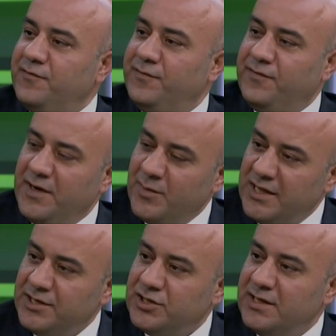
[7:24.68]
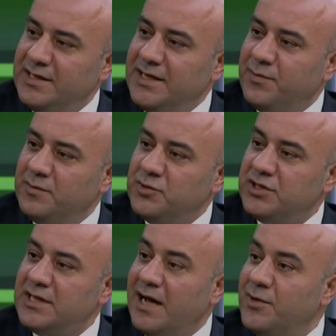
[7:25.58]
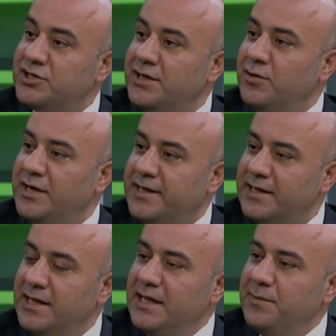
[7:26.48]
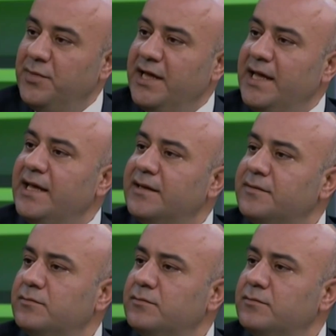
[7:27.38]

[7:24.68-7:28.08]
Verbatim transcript: firmalar için yapılmış ya da amaca yönelik. Sonra bir, e- yatırımcı